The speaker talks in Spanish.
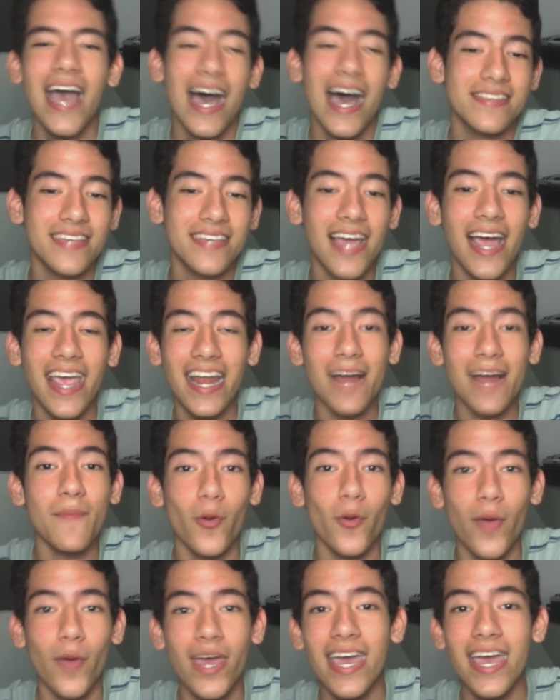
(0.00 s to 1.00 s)
Así que aquí la
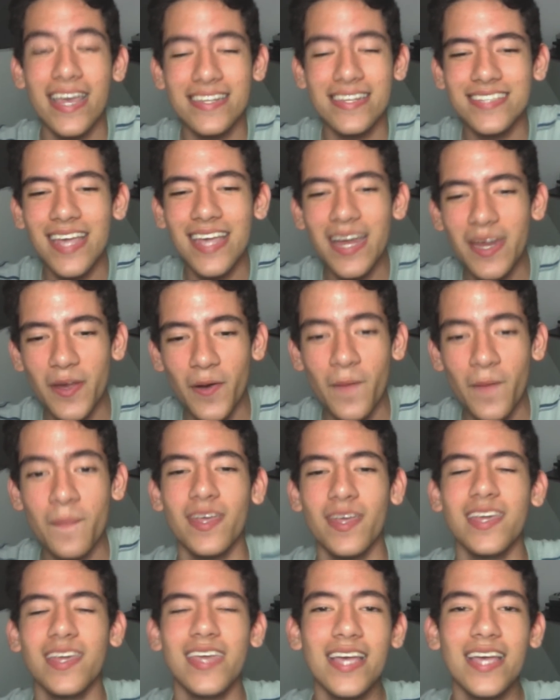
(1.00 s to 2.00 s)
probé en serio.
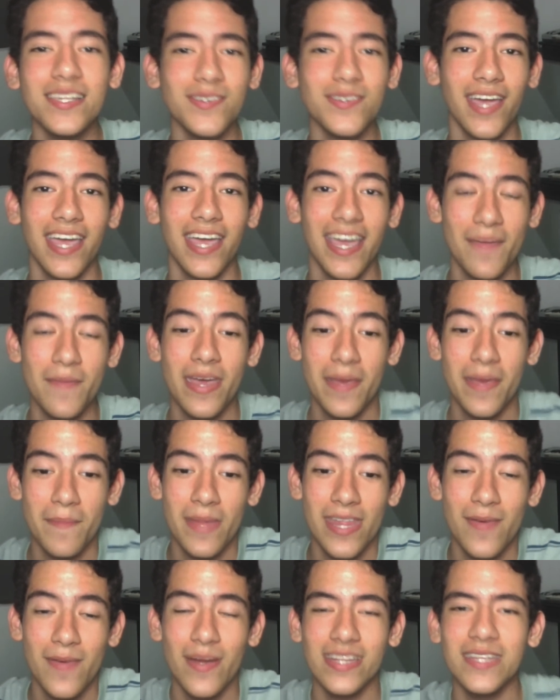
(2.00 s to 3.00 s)
Y eso, que, me,
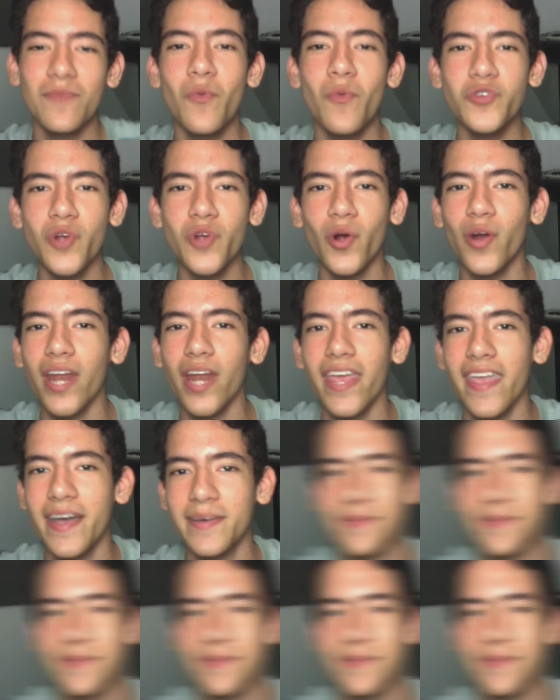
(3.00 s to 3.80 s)
me divertí mucho con ella.